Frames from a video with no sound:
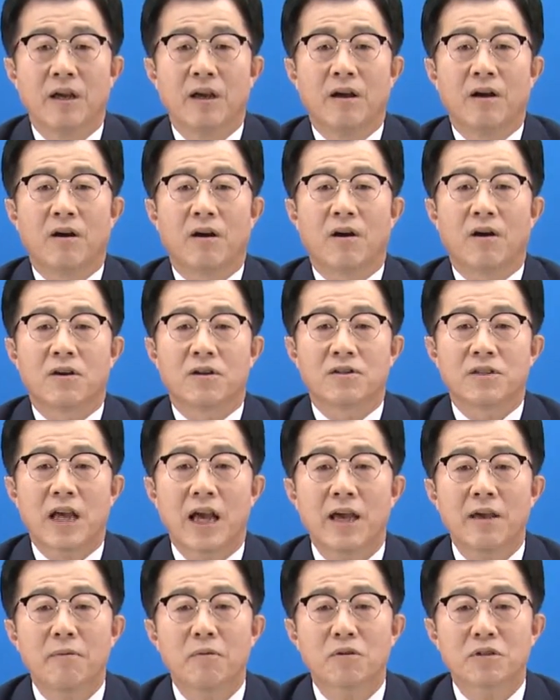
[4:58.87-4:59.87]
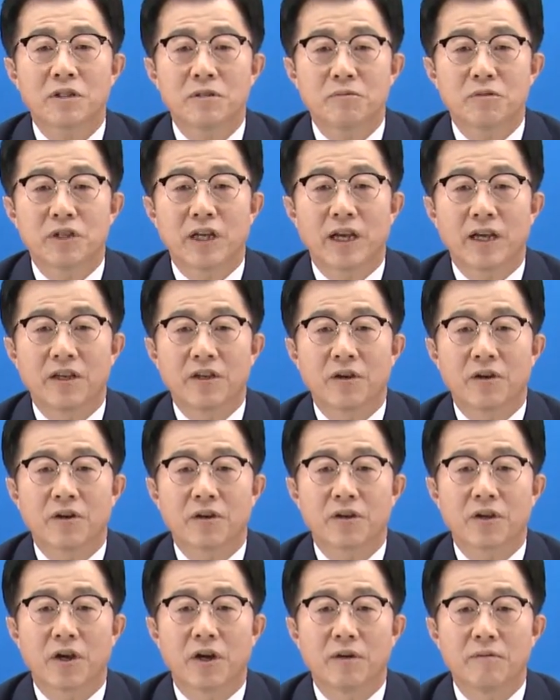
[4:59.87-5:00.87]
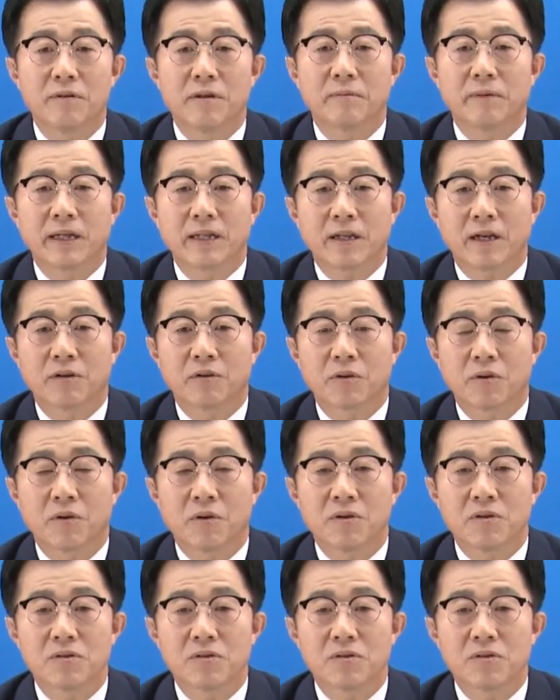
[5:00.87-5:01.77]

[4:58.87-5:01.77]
어, 사회복지 분야의 여러 경험을 바탕으로